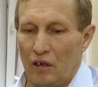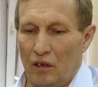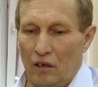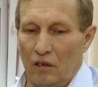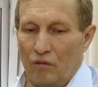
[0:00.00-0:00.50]

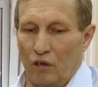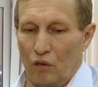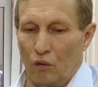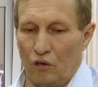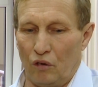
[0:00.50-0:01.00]
И
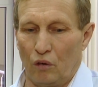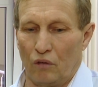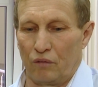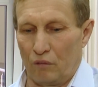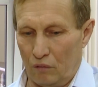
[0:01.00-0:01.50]
вокруг
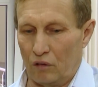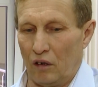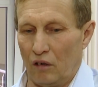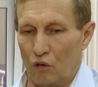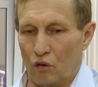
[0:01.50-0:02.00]
нее, ну вот
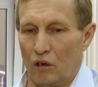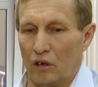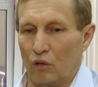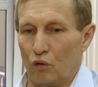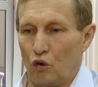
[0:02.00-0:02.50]
я говорю, что
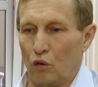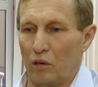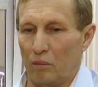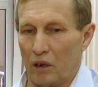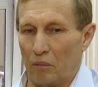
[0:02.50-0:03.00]
она
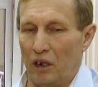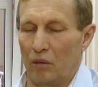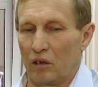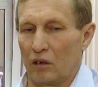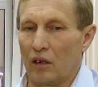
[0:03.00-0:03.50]
учеба,
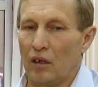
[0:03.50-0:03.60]
проблемы,